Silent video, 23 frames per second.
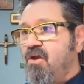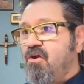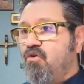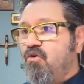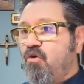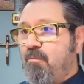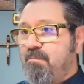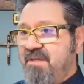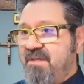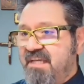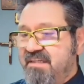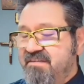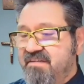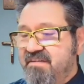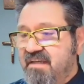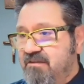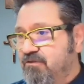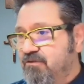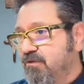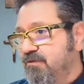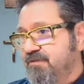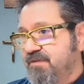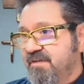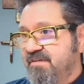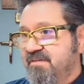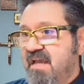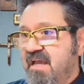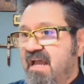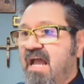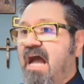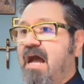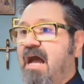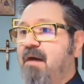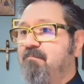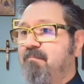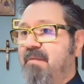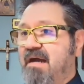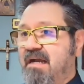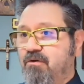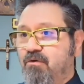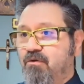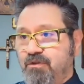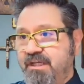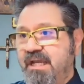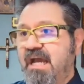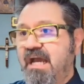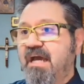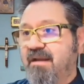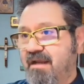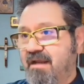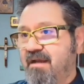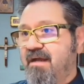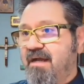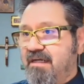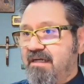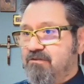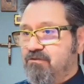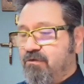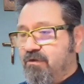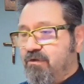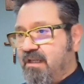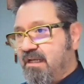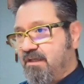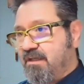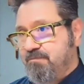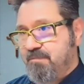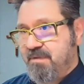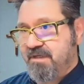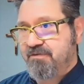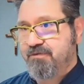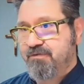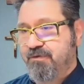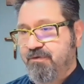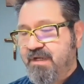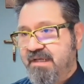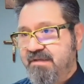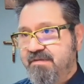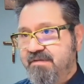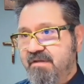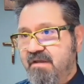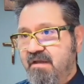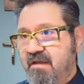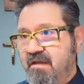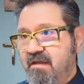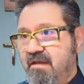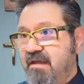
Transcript: Comienza entonces a mangonear a todas las personas.